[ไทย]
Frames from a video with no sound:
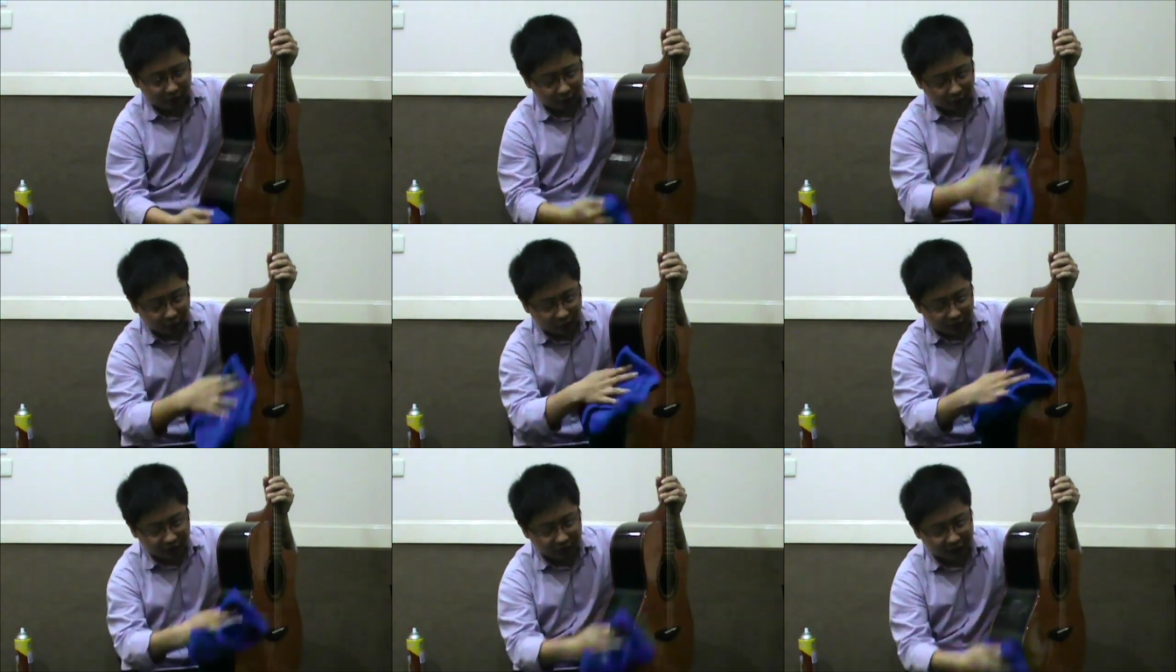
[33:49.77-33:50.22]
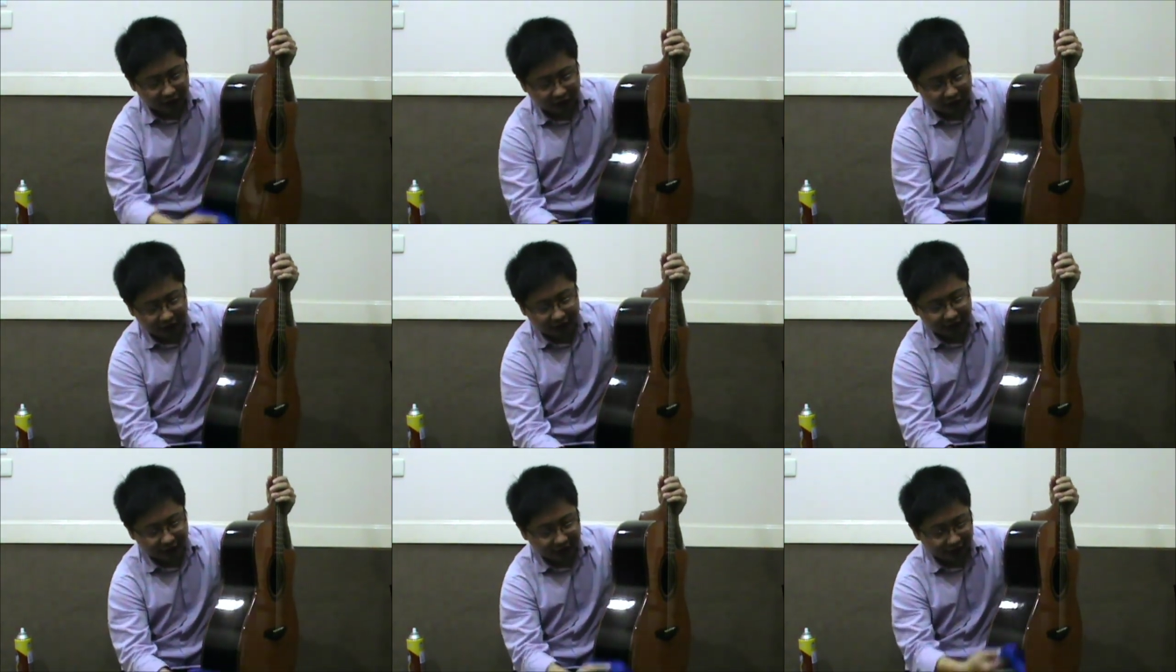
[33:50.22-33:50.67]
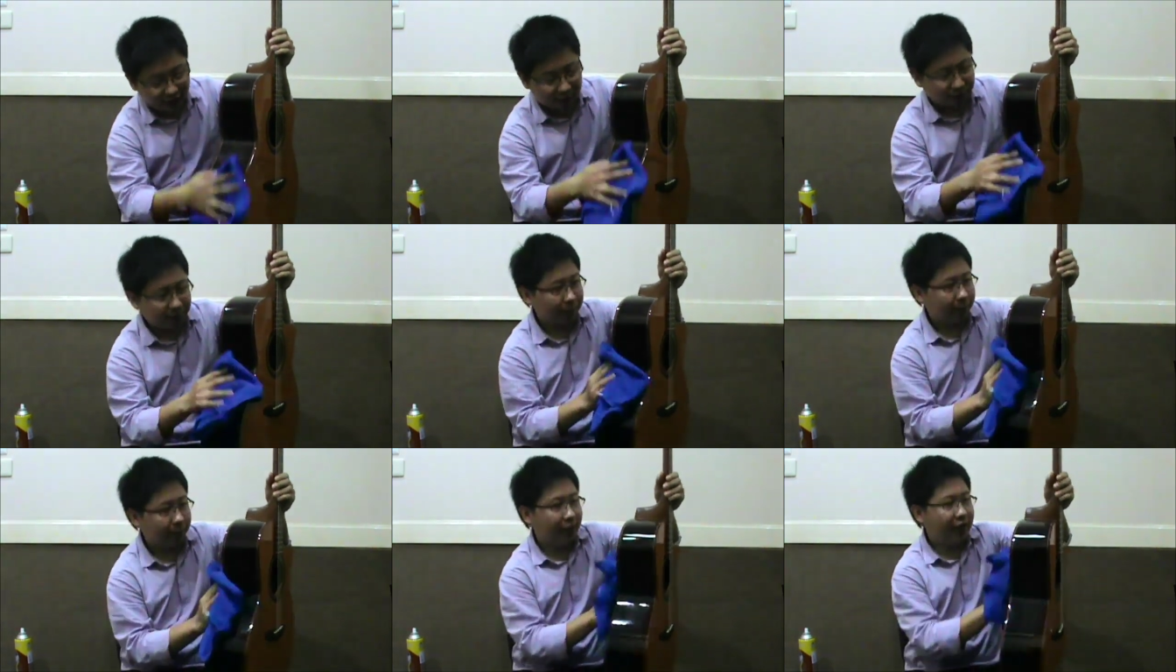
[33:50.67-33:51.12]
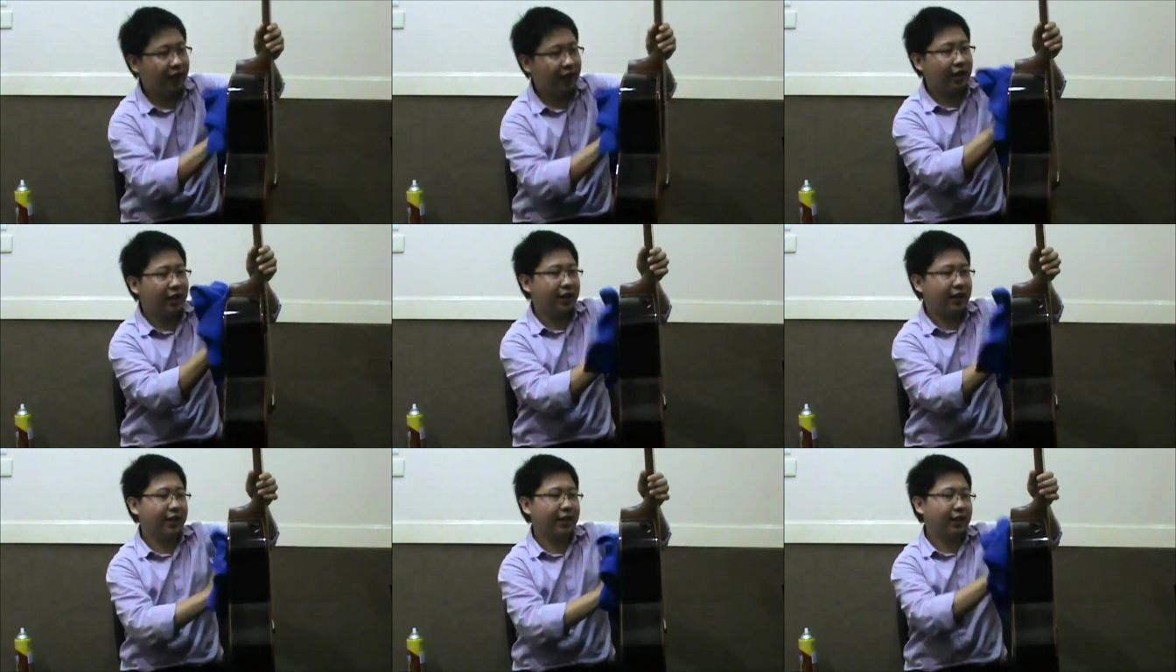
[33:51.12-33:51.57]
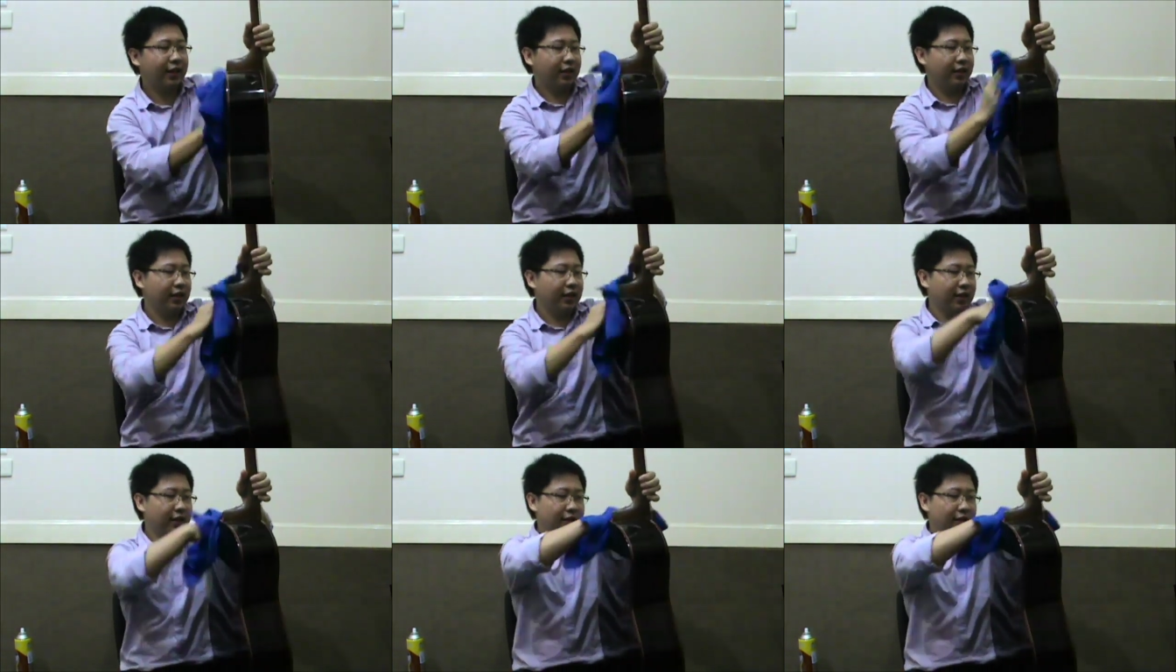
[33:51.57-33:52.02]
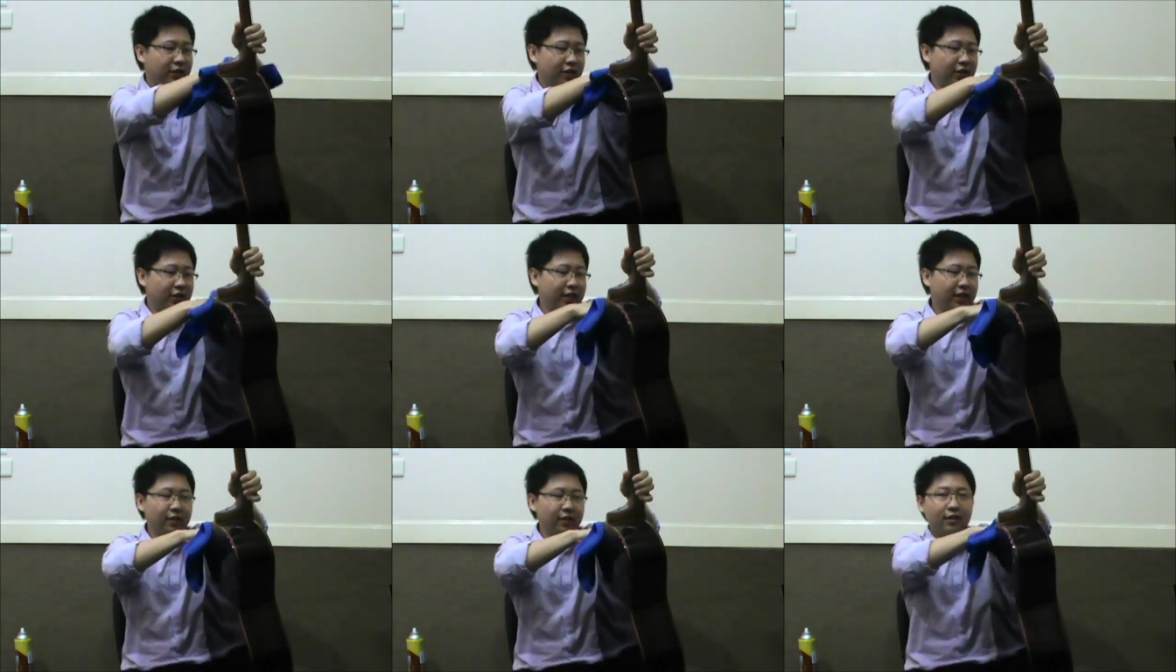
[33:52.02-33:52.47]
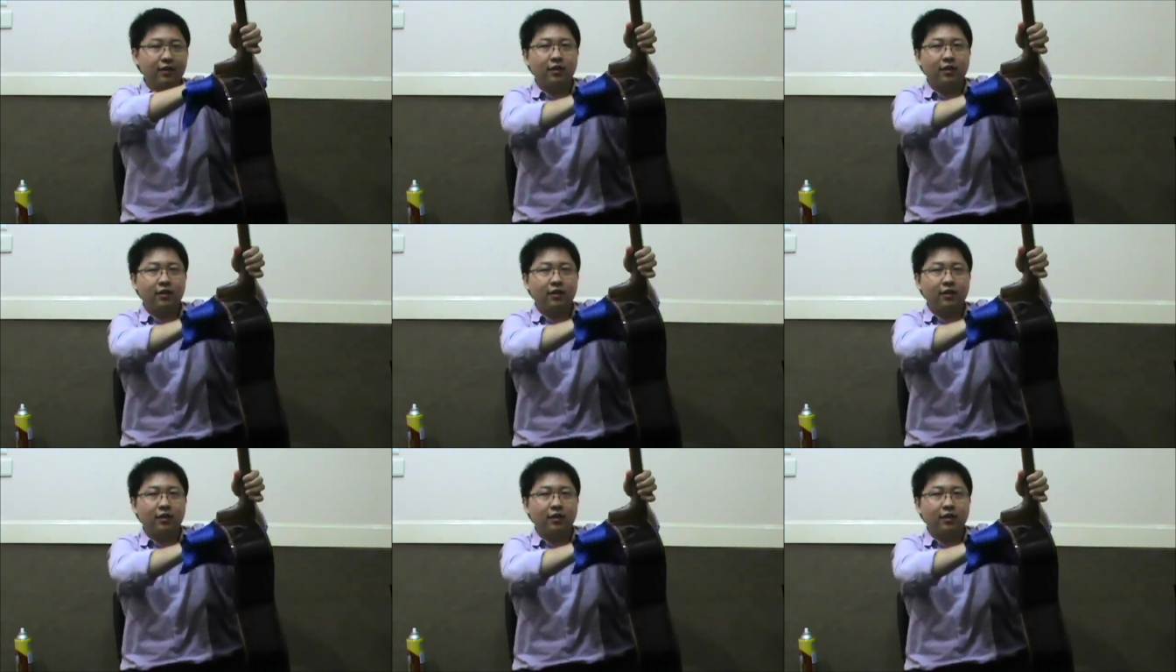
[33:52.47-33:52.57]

ตัวกีตาร์นะครับไม่ดีฮะก็เช็ด